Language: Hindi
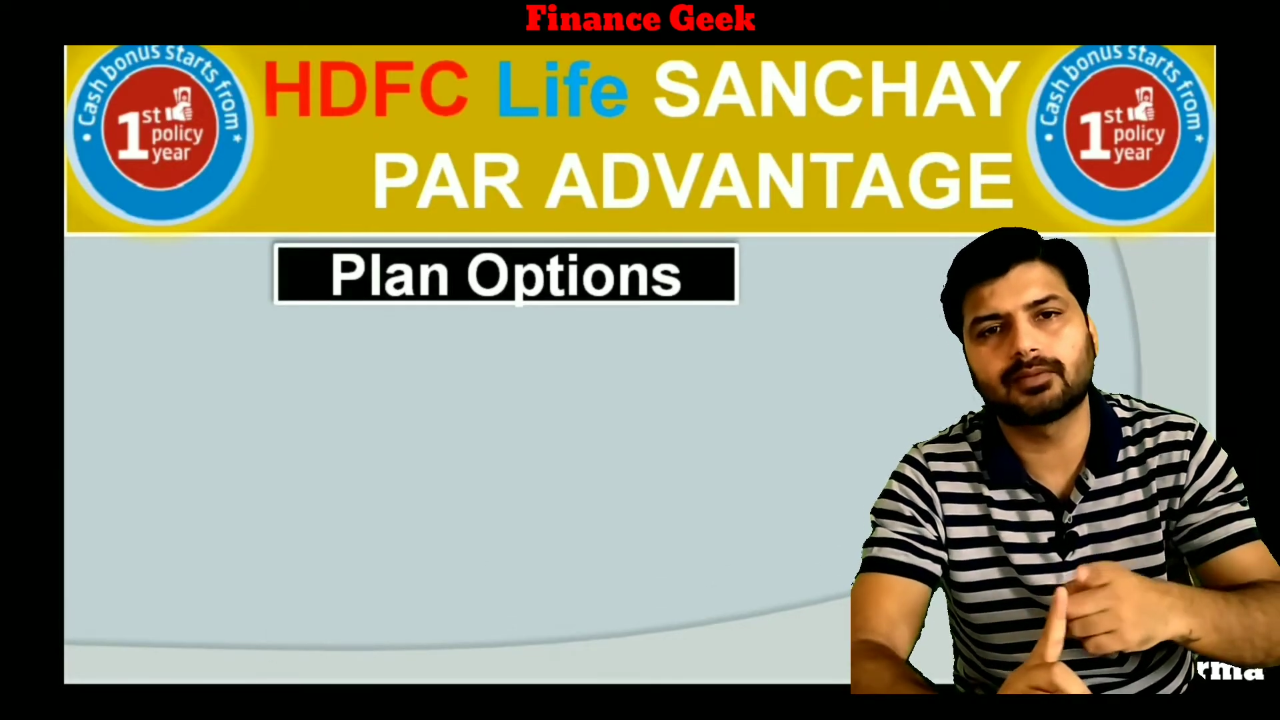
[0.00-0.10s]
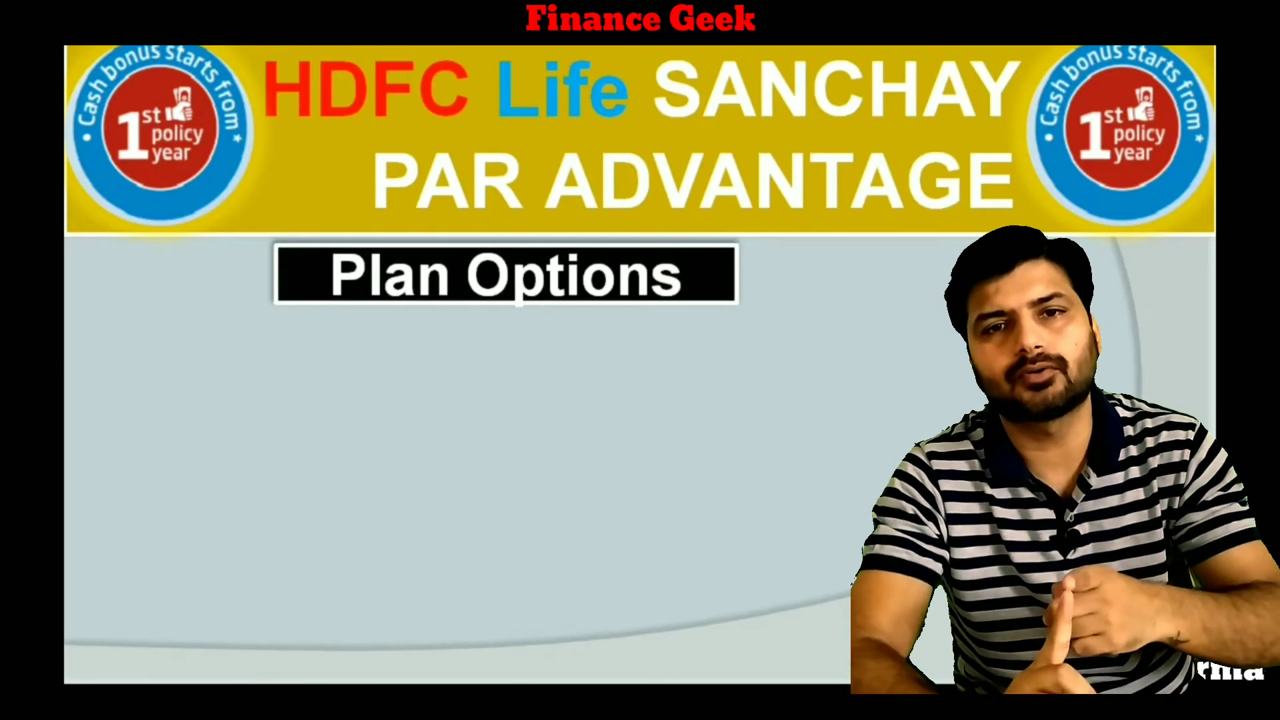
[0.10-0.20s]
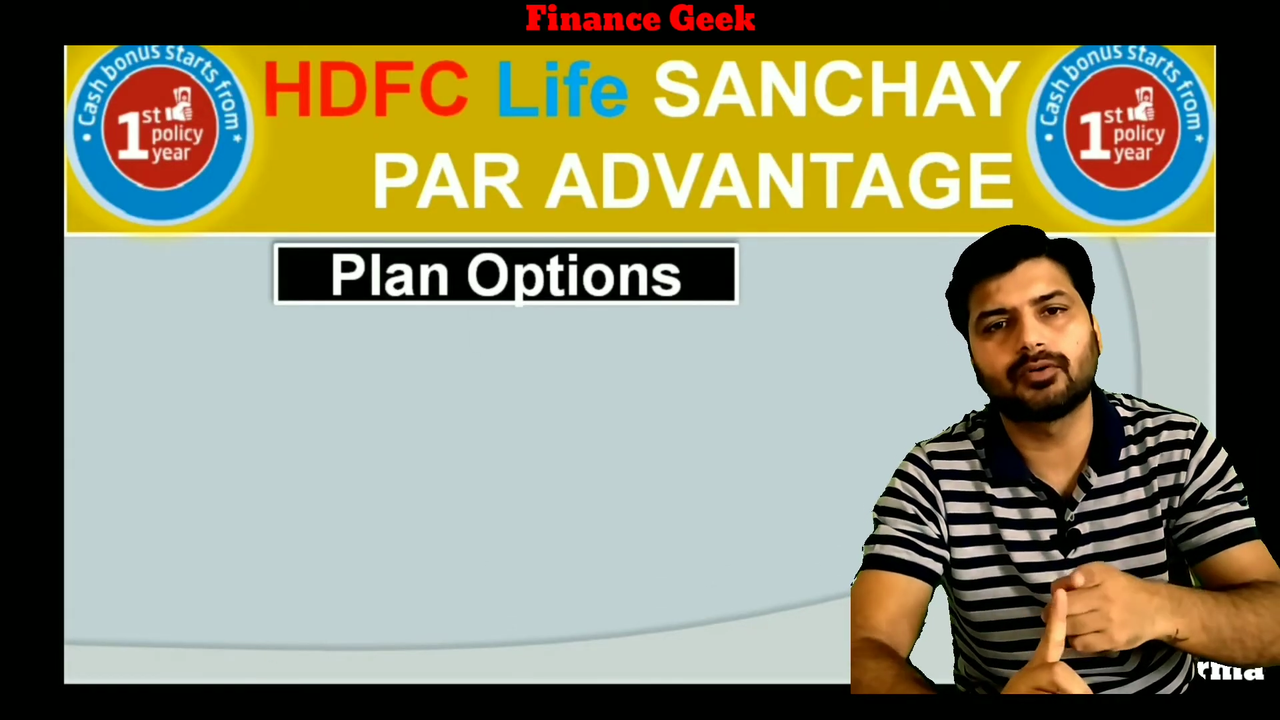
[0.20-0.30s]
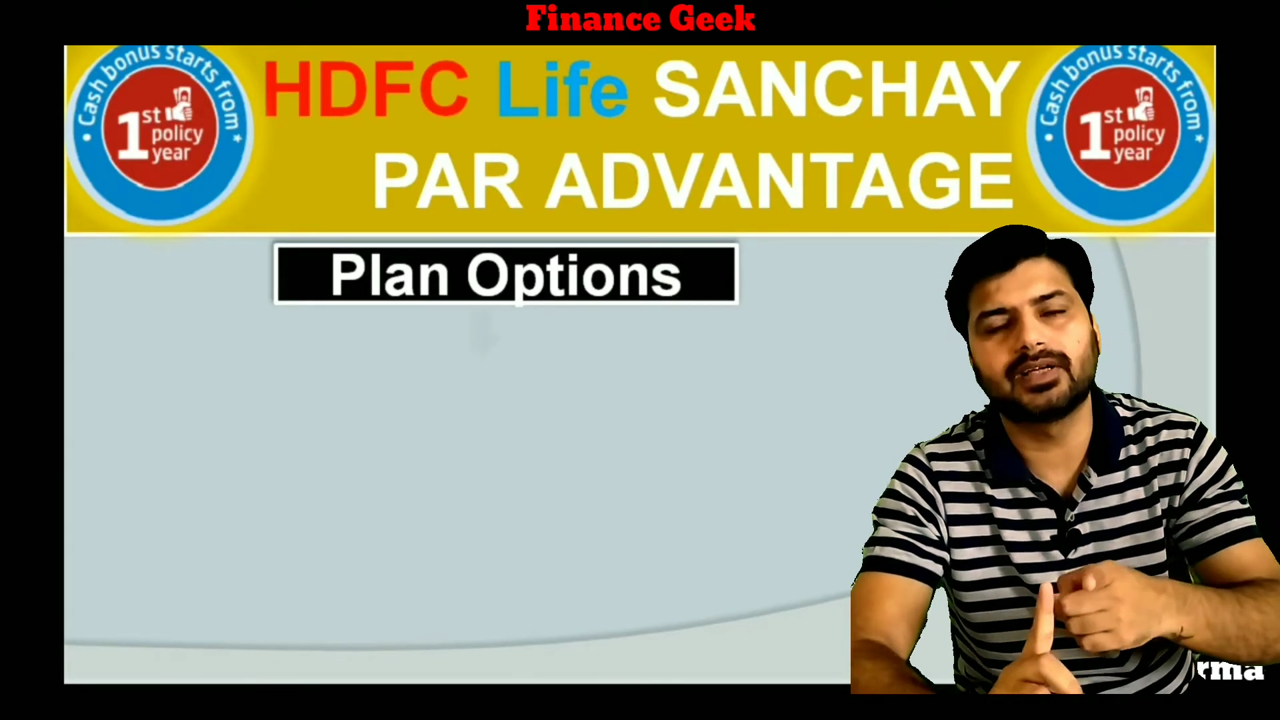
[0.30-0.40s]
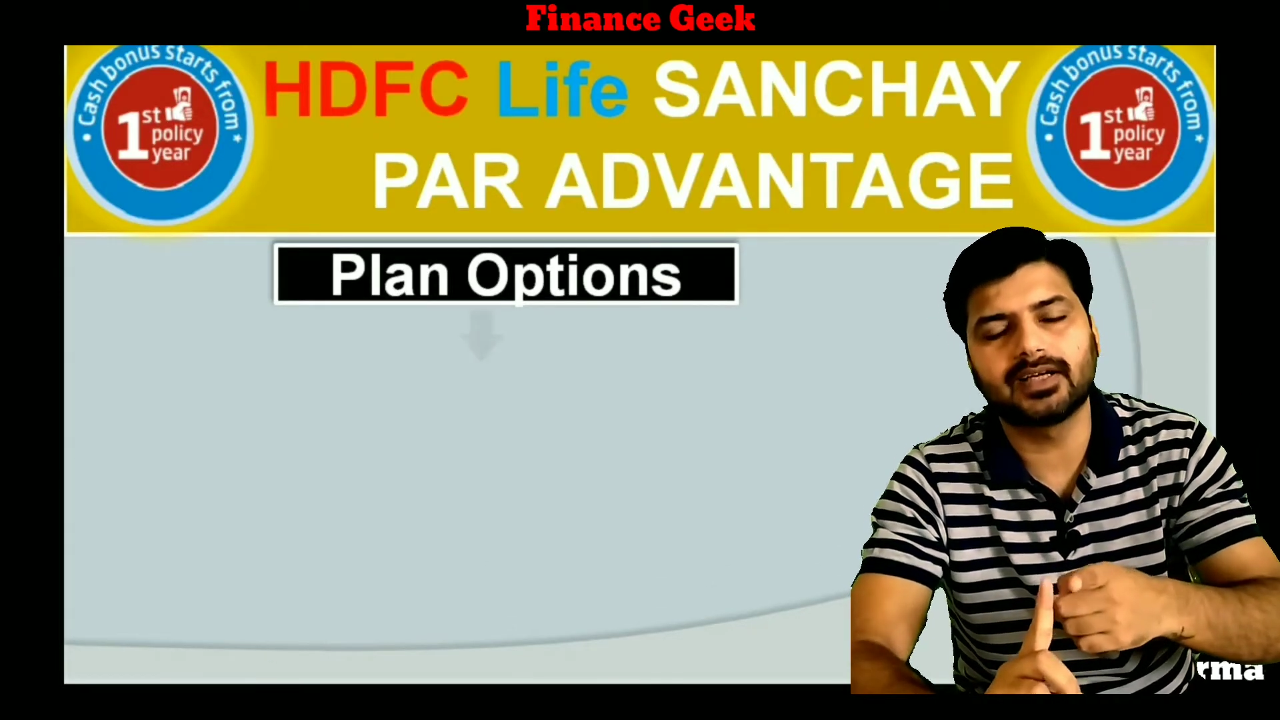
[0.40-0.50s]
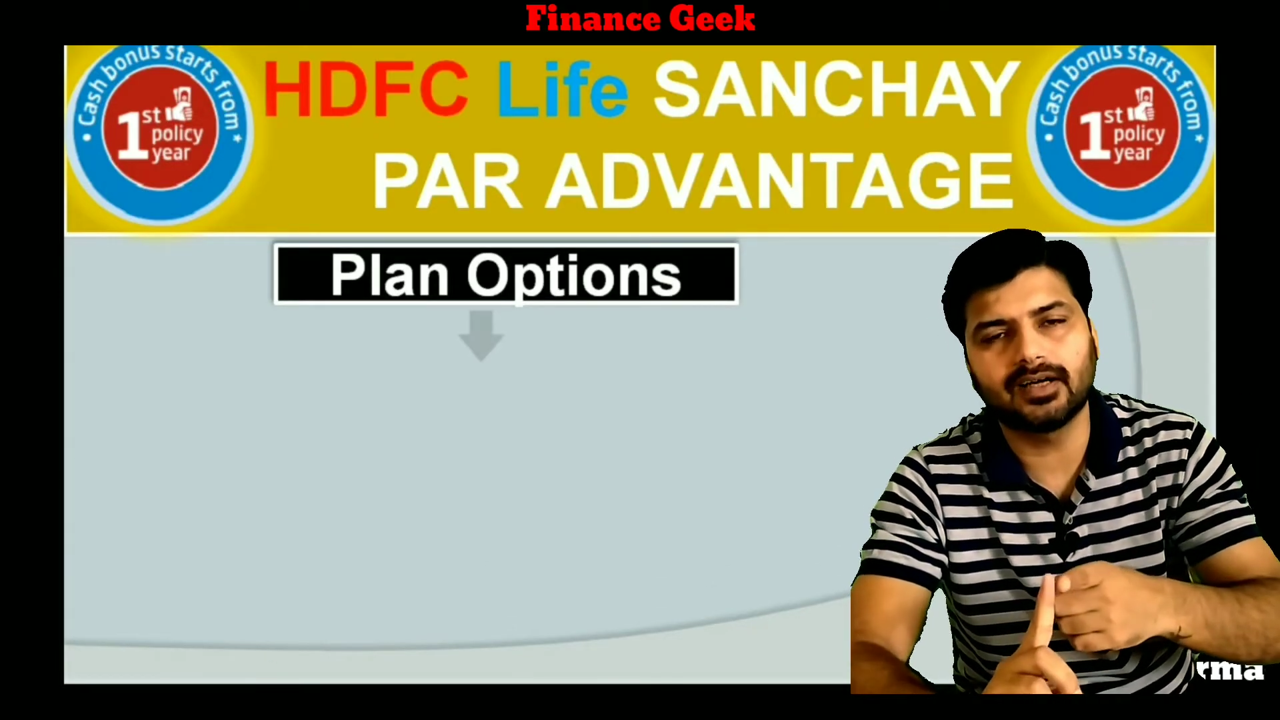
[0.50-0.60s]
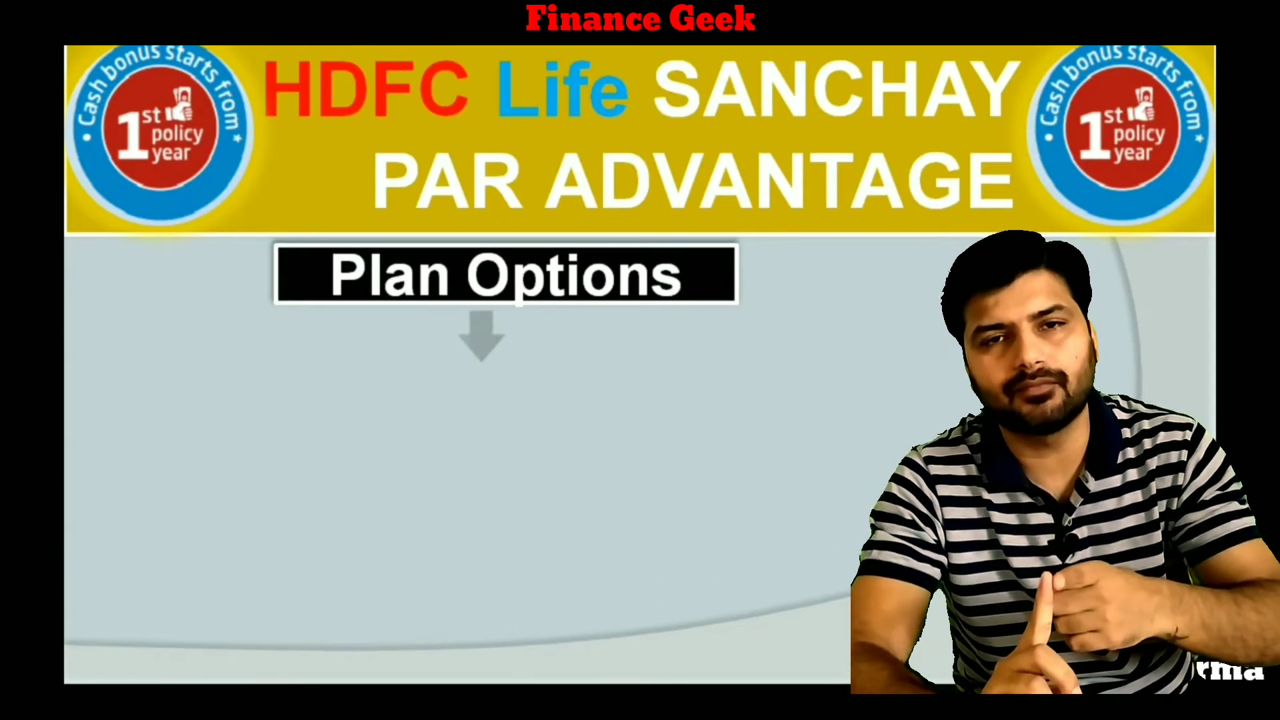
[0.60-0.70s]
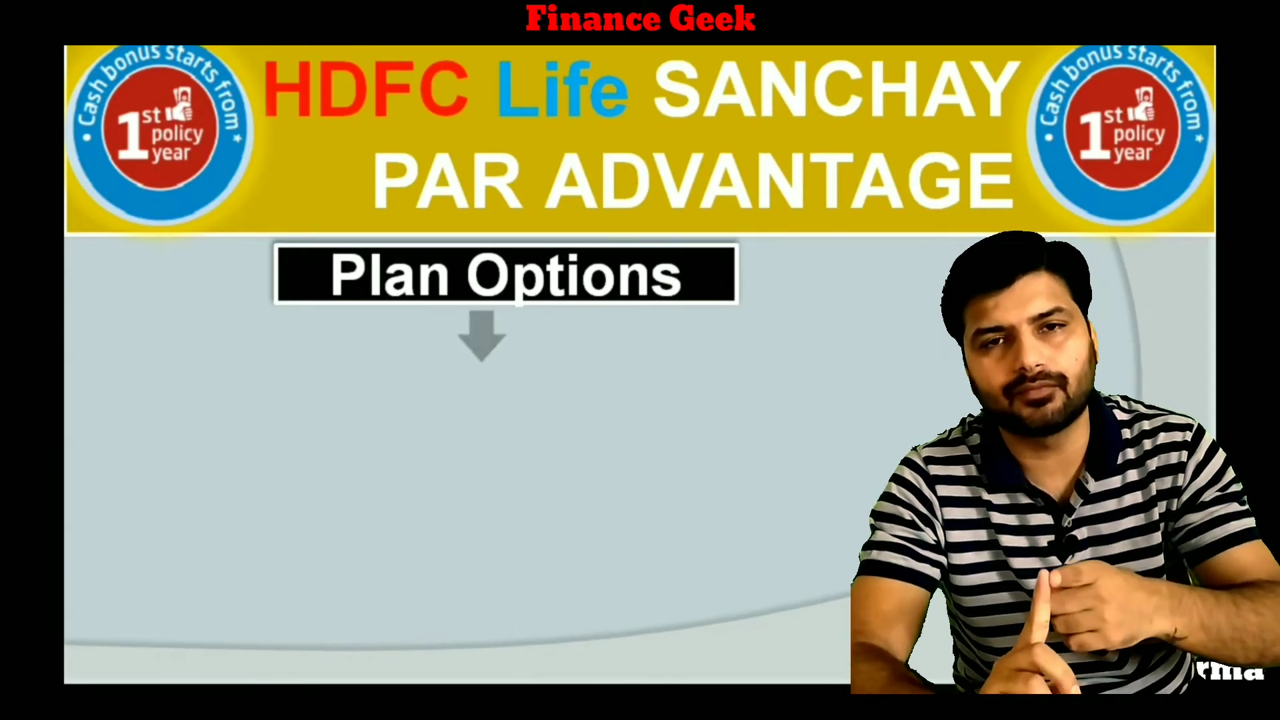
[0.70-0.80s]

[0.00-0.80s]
आपको मिलेगा